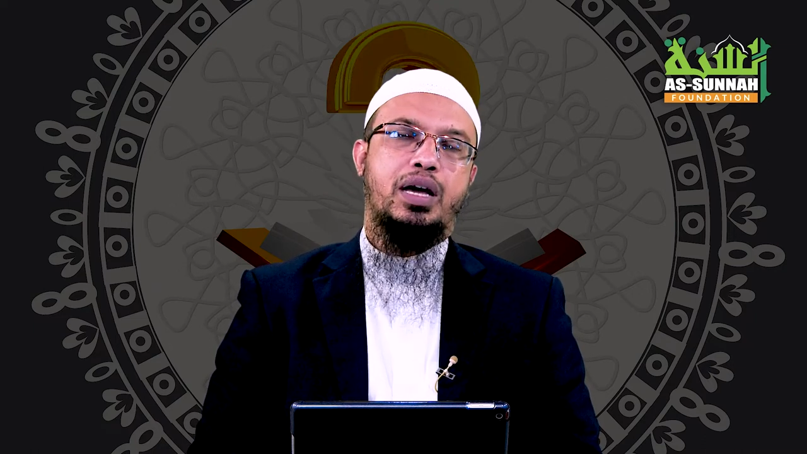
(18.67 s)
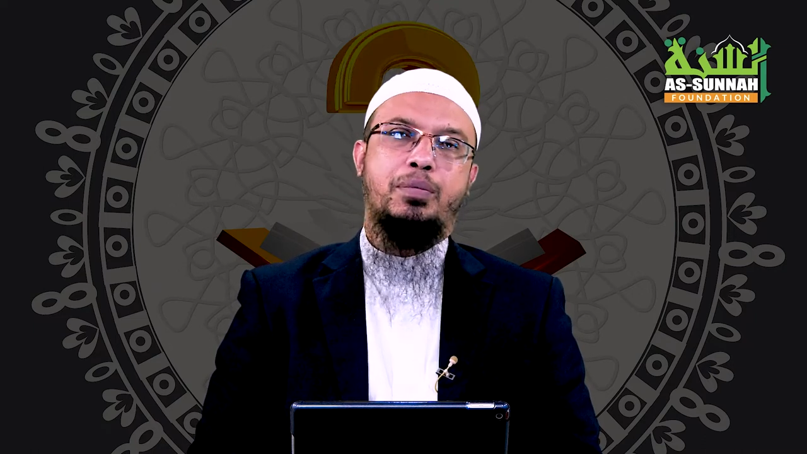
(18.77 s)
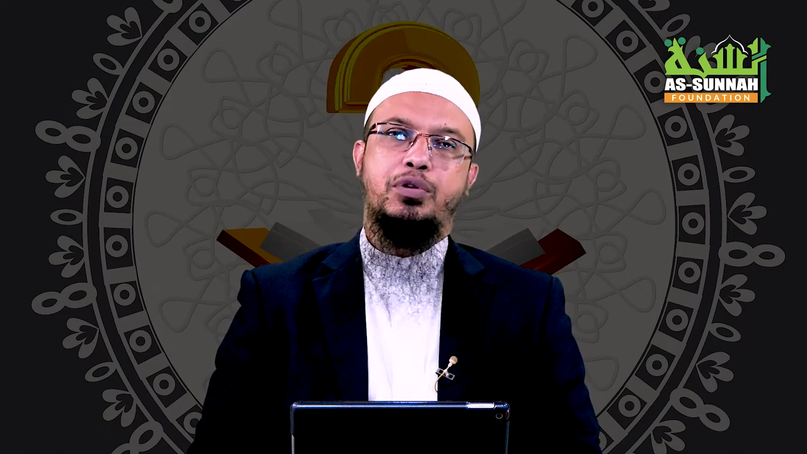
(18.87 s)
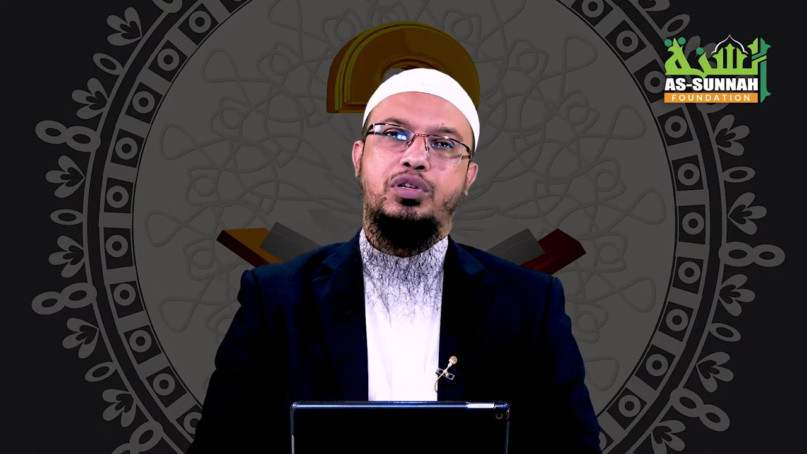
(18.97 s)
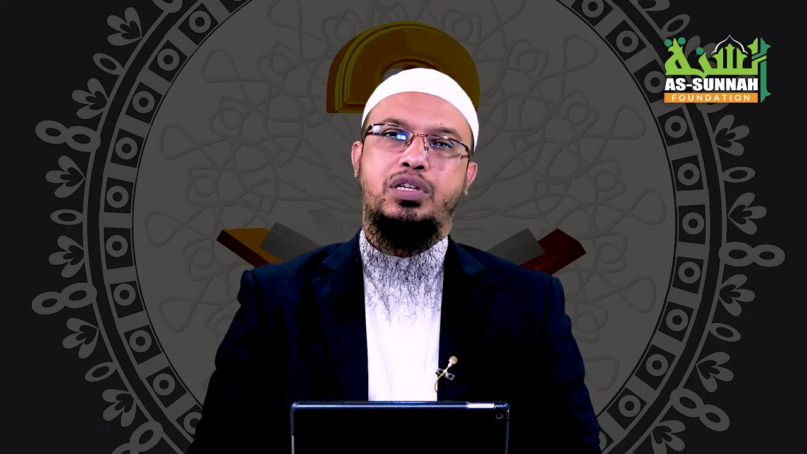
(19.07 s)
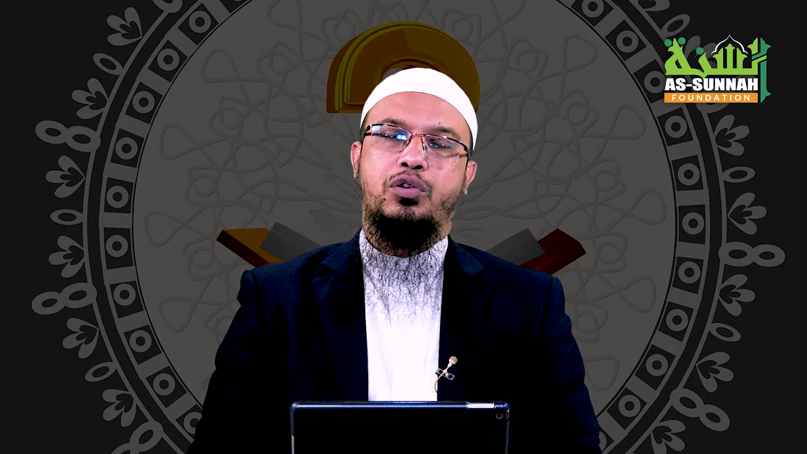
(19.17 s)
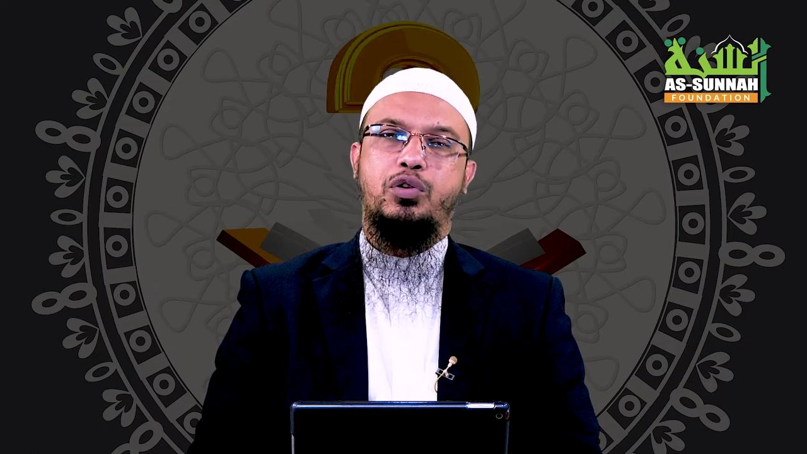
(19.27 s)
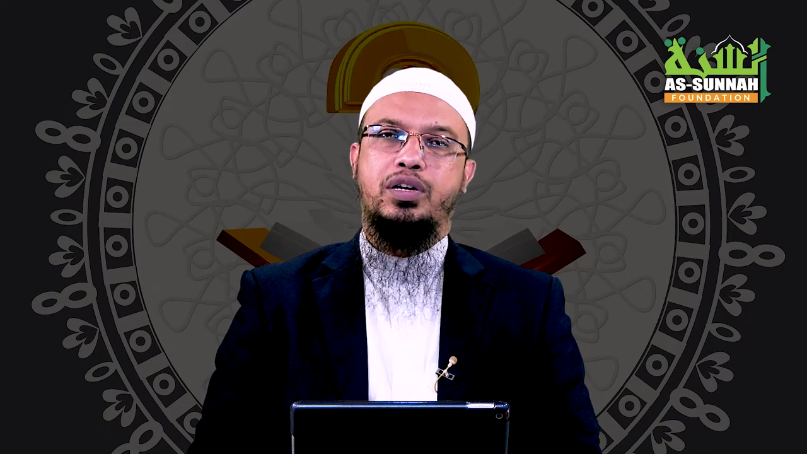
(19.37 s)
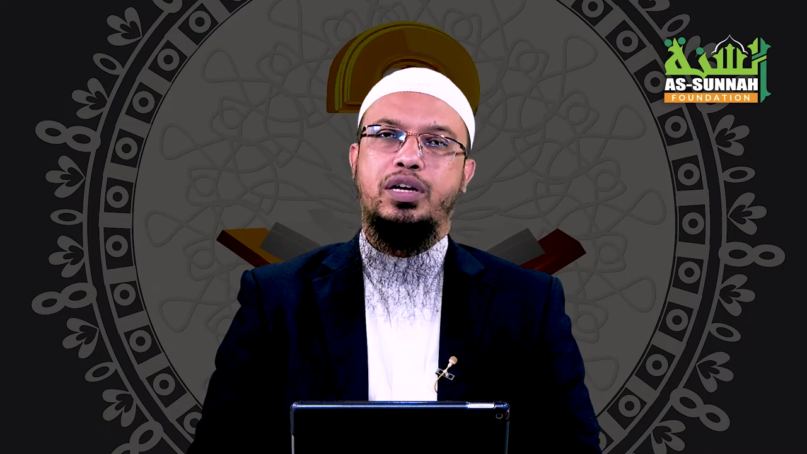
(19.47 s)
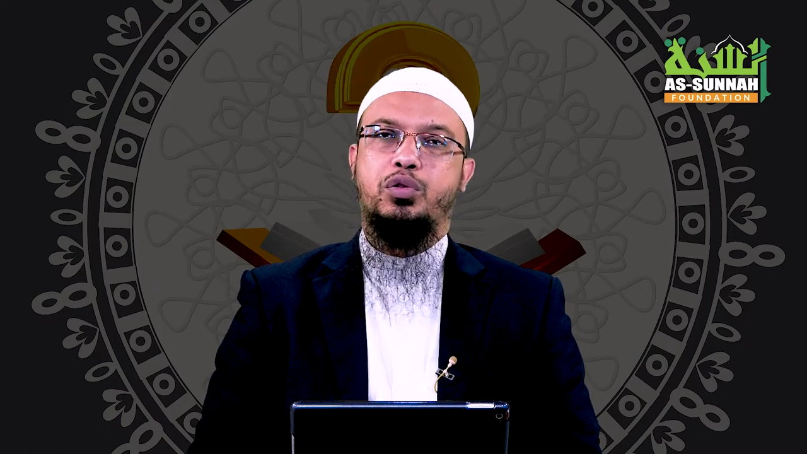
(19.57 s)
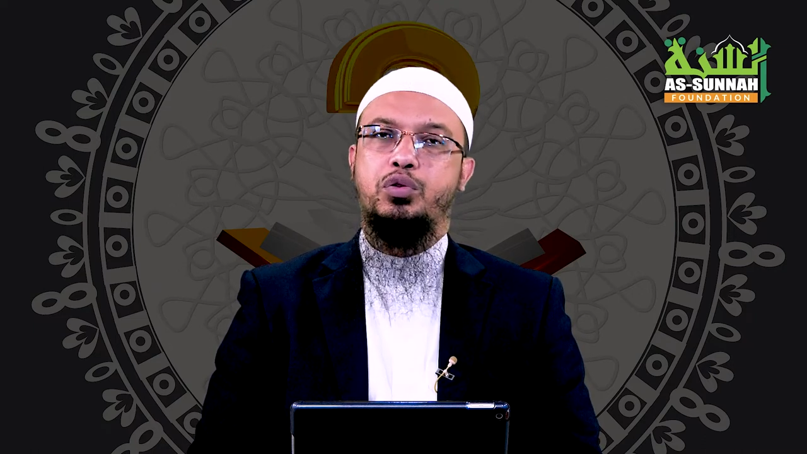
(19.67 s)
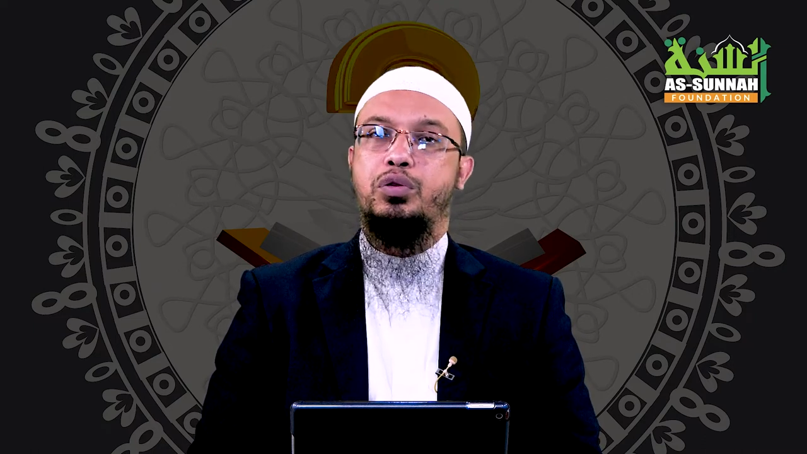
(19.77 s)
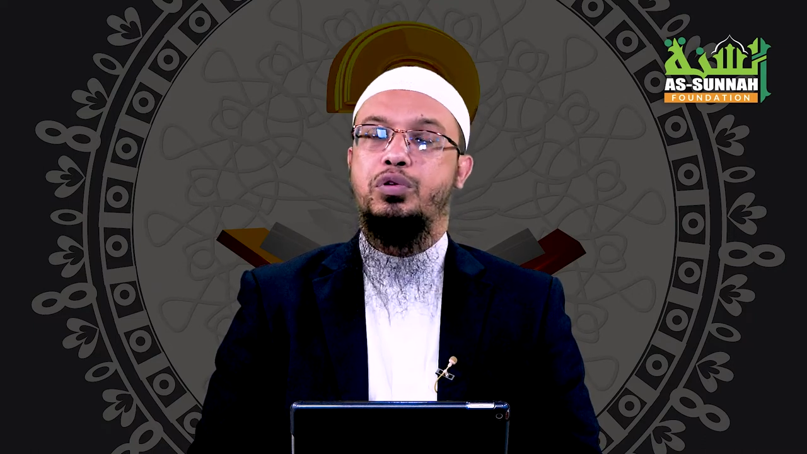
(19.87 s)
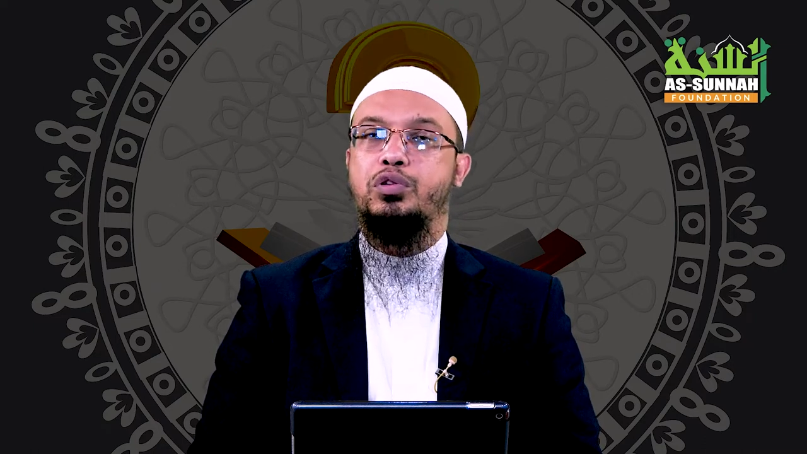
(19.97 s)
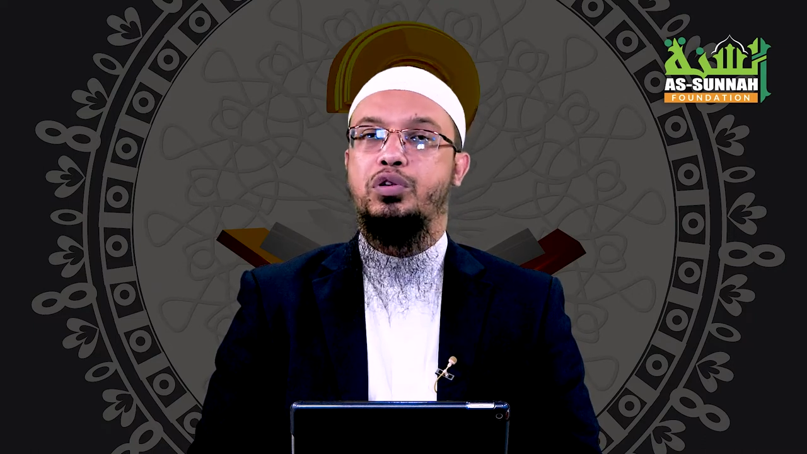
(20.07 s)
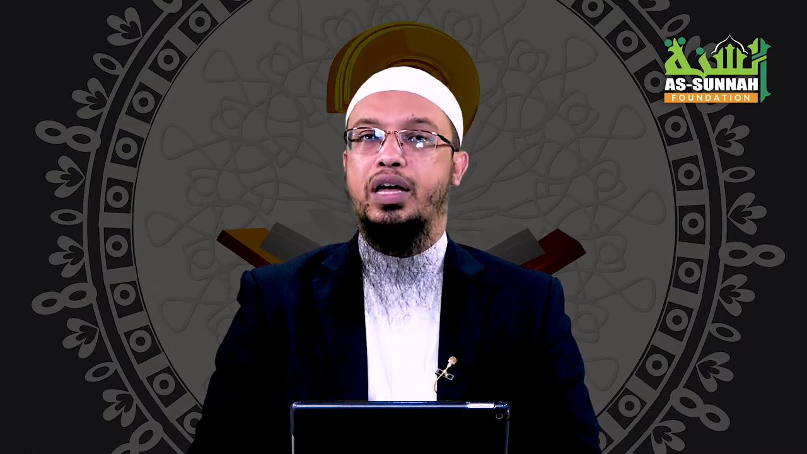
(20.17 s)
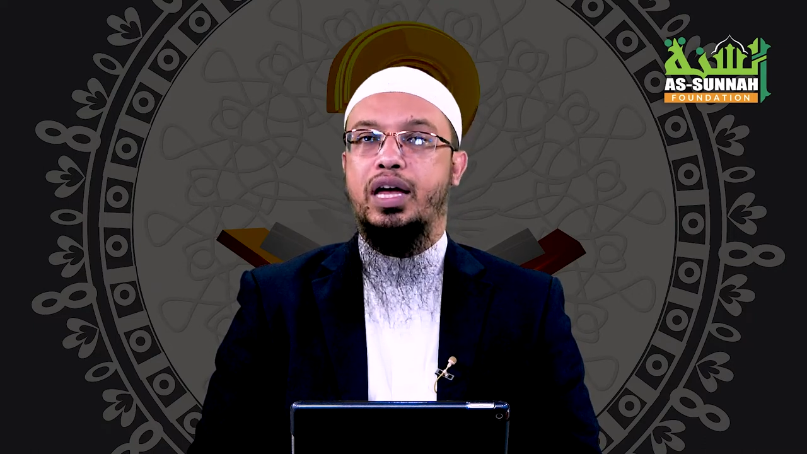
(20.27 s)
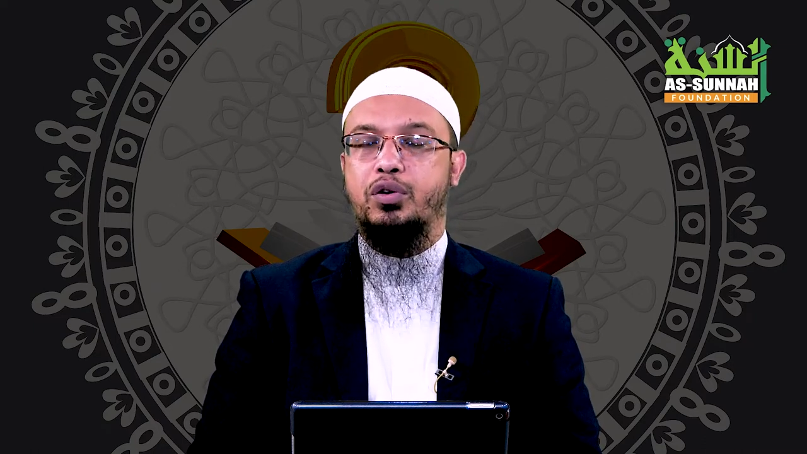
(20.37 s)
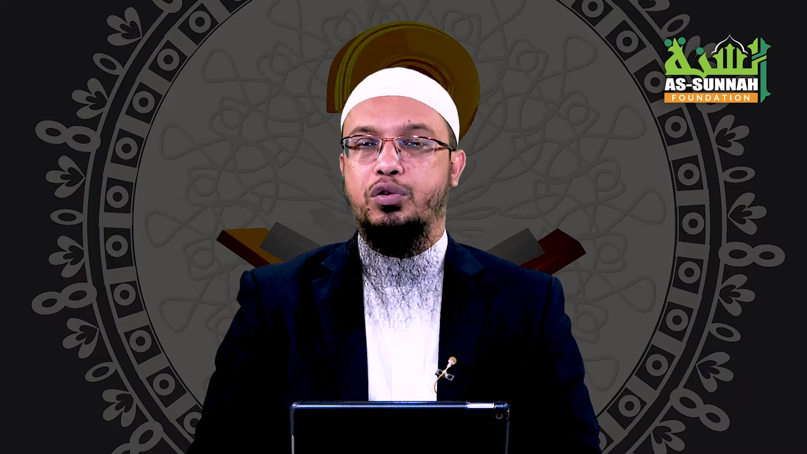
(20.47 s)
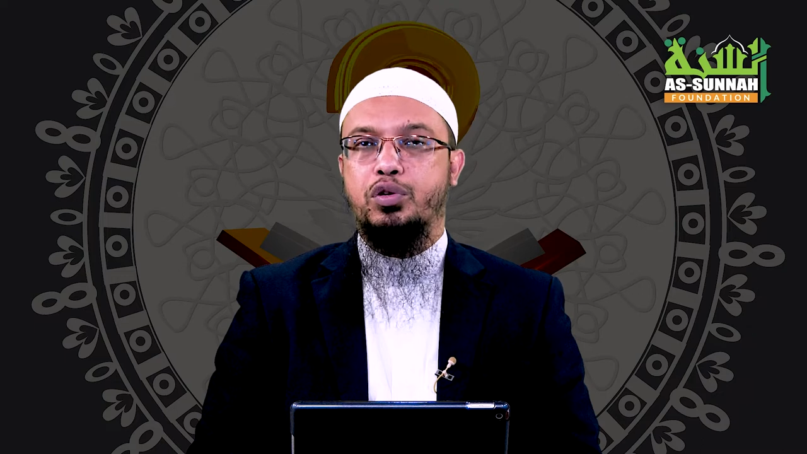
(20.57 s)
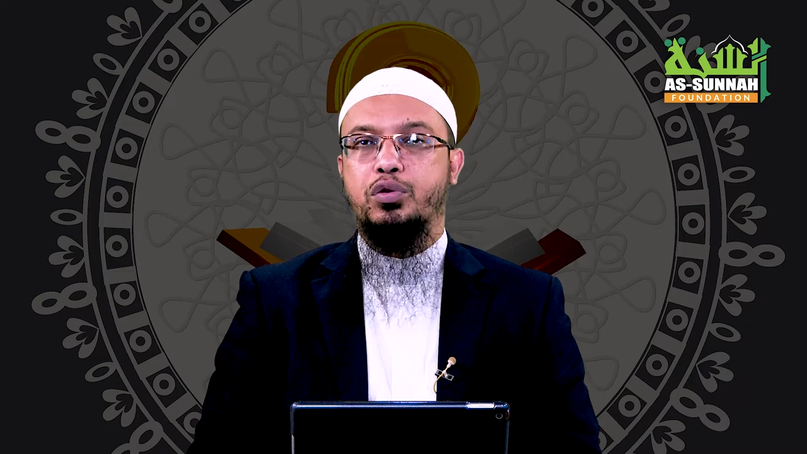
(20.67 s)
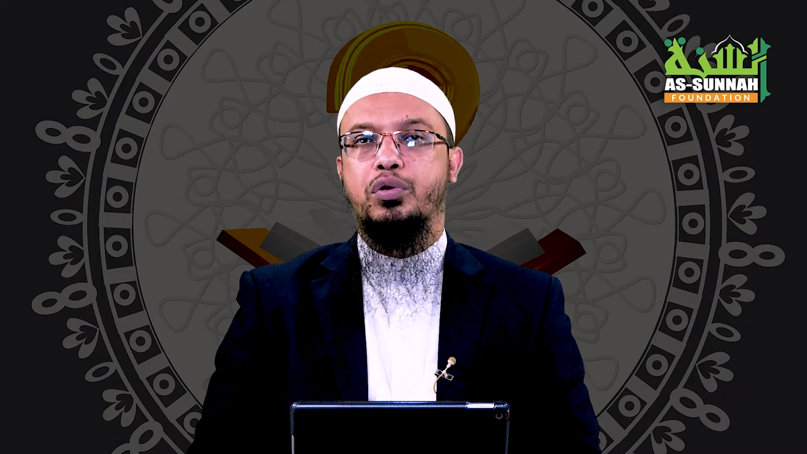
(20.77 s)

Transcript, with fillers: আমরা যদি সেগুলোকে দুই তিন অক্তকে একত্র